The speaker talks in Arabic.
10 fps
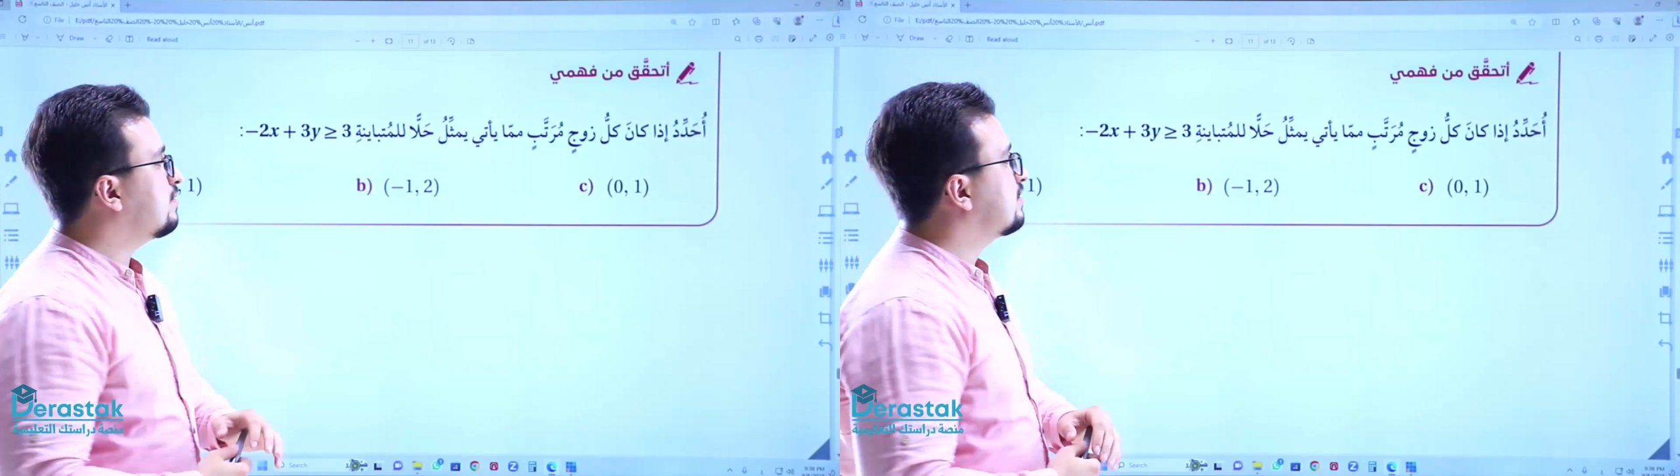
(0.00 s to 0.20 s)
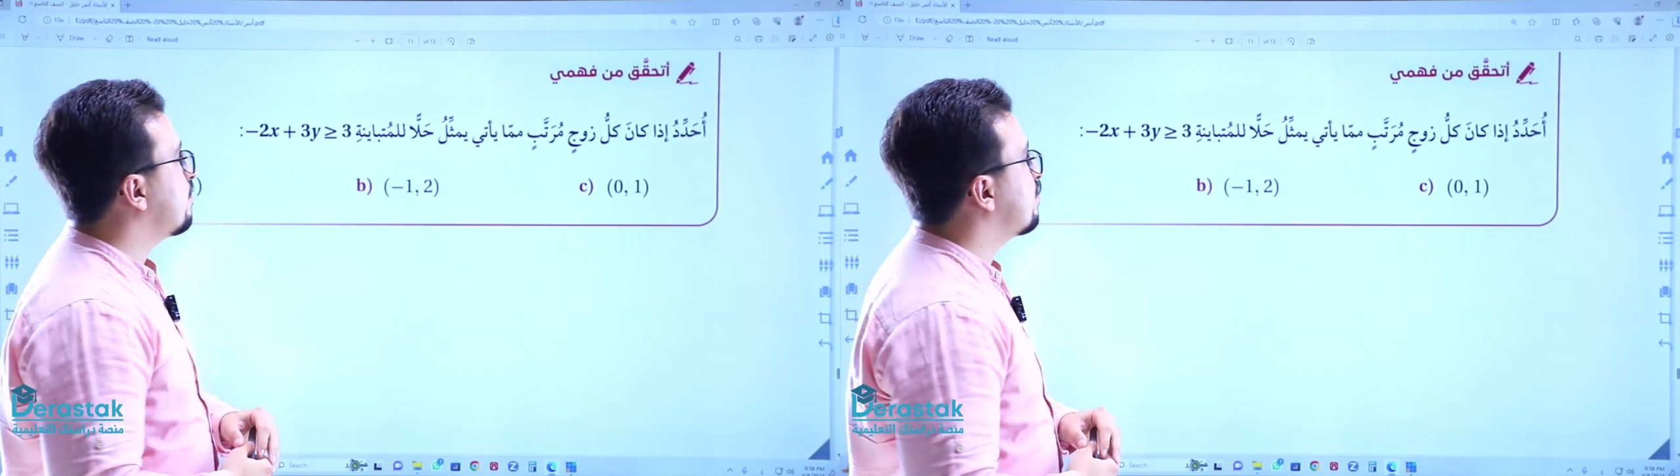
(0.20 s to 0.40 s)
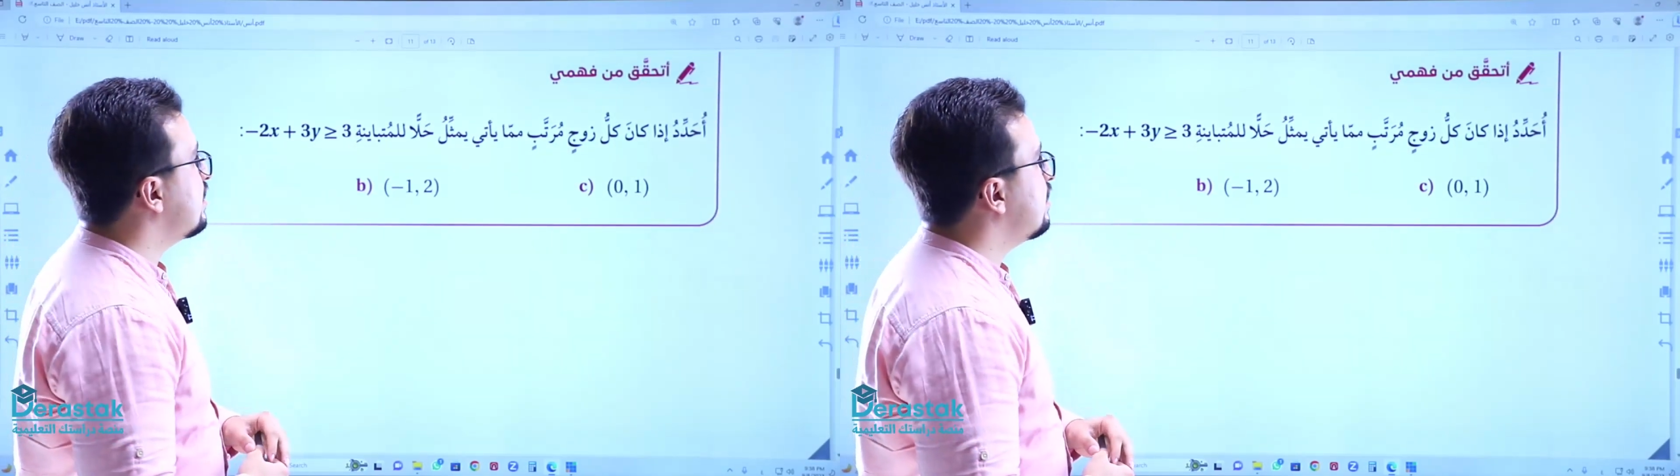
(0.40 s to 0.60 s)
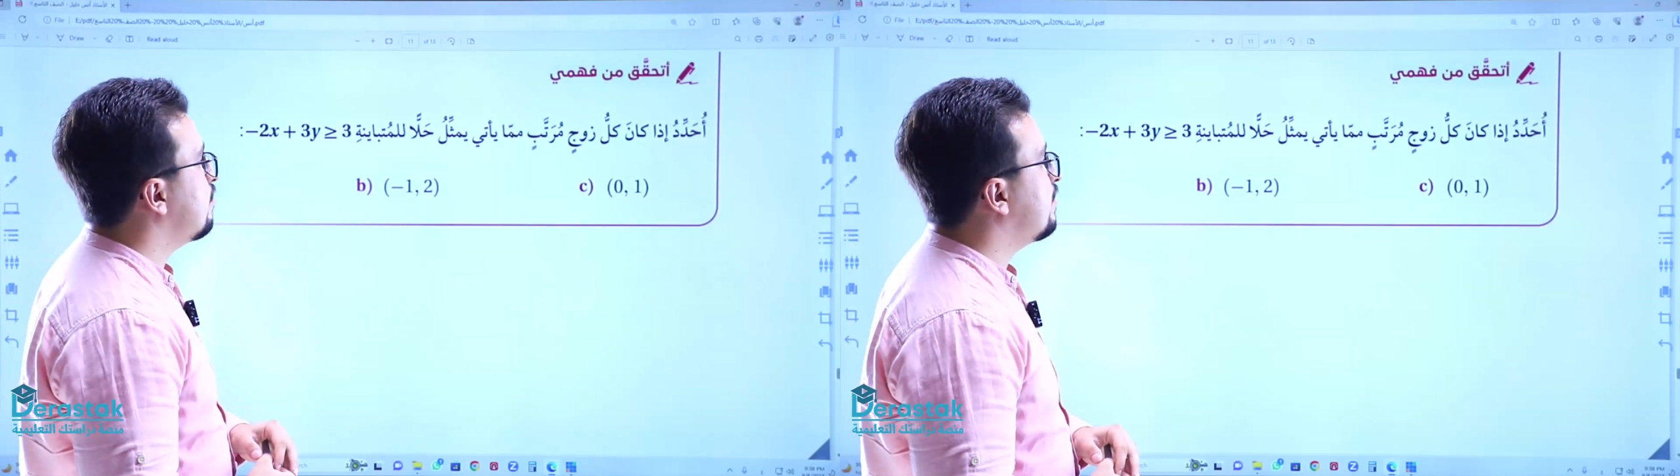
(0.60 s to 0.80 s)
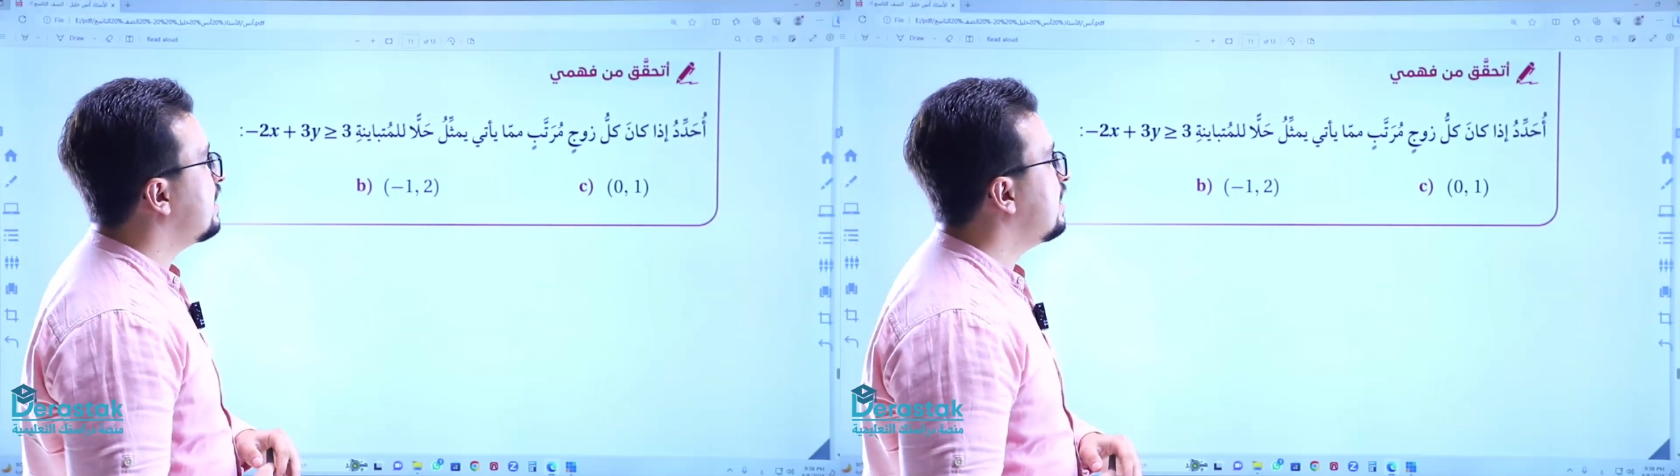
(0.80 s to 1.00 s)
بالتمثيل
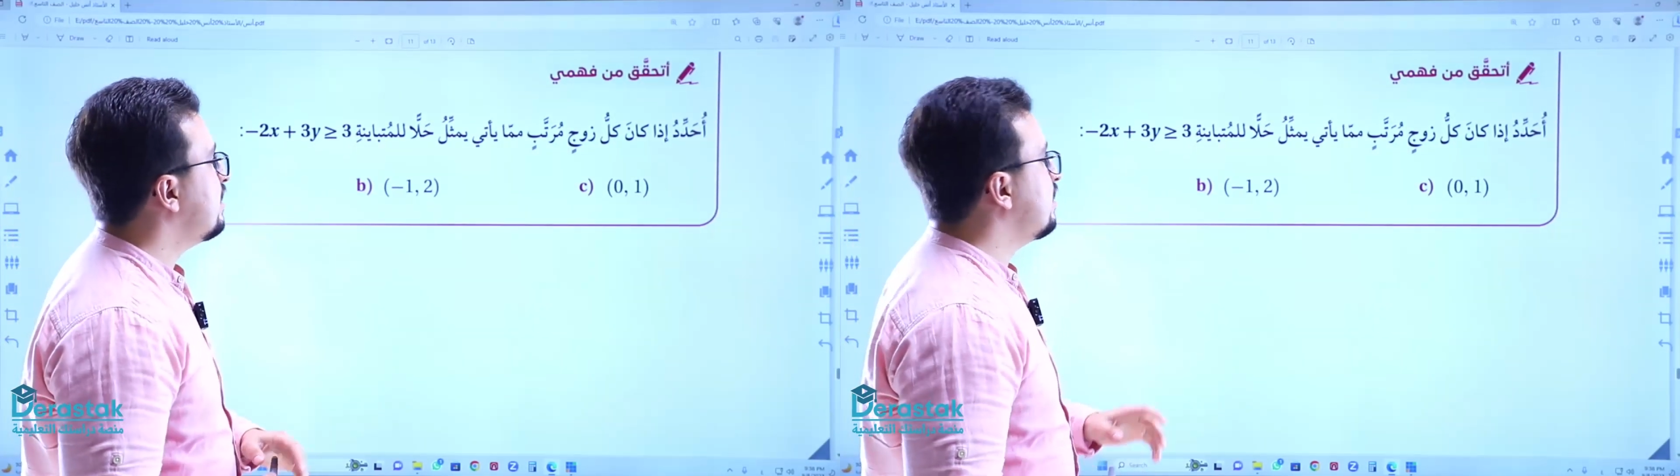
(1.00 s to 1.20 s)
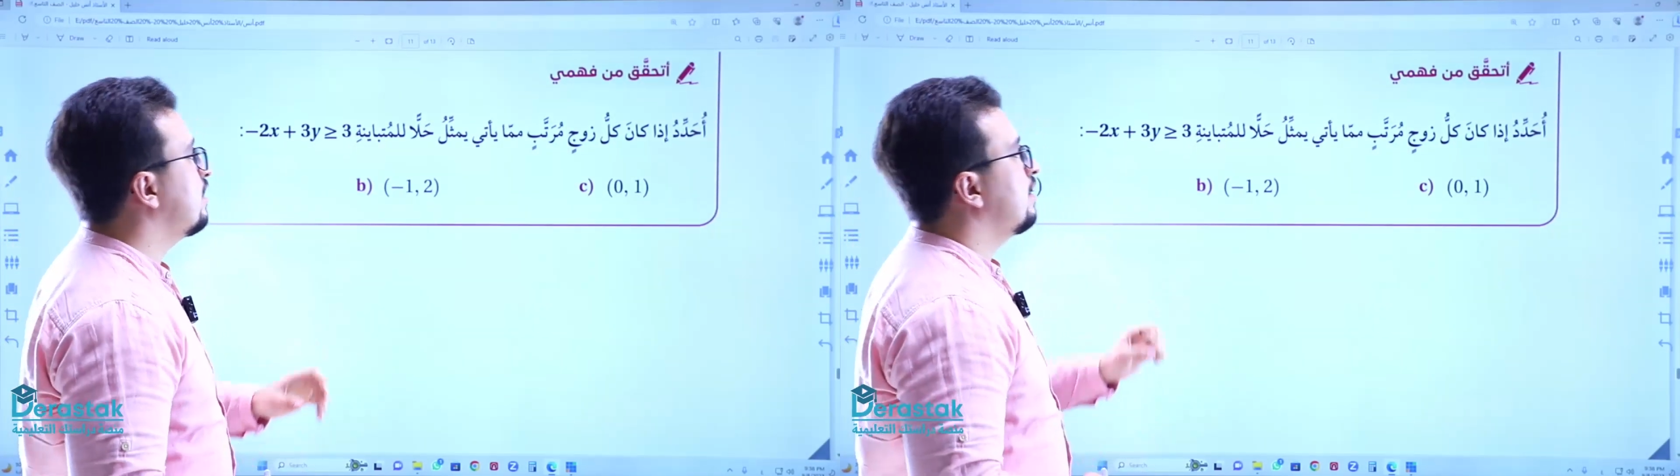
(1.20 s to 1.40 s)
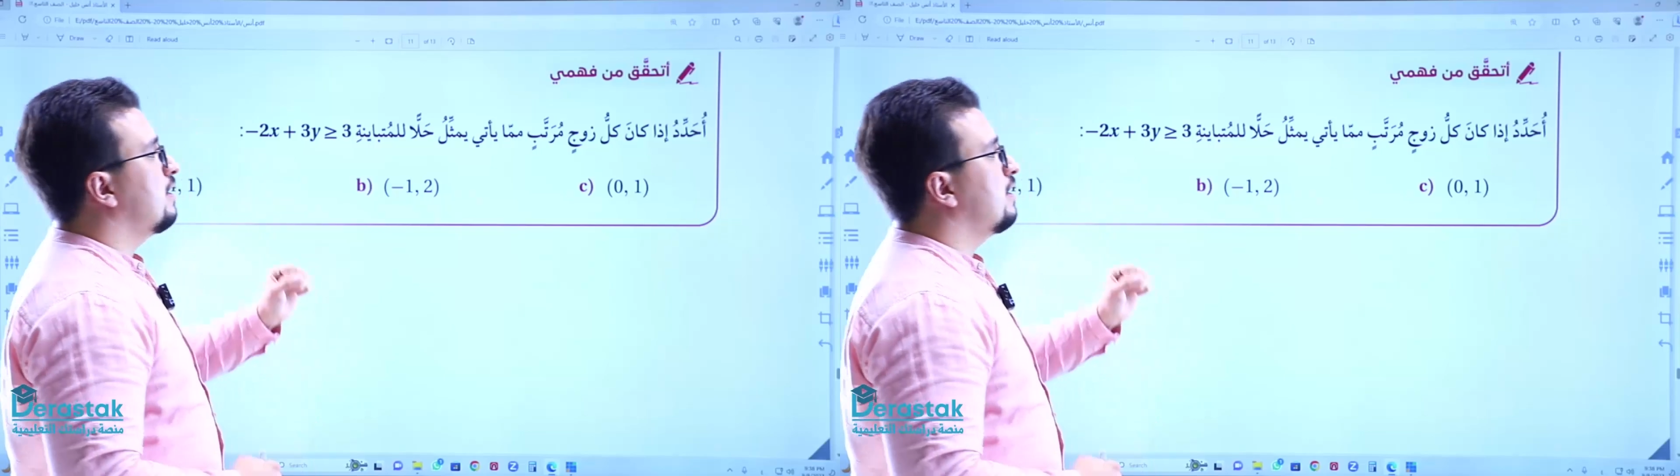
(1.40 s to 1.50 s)
البياني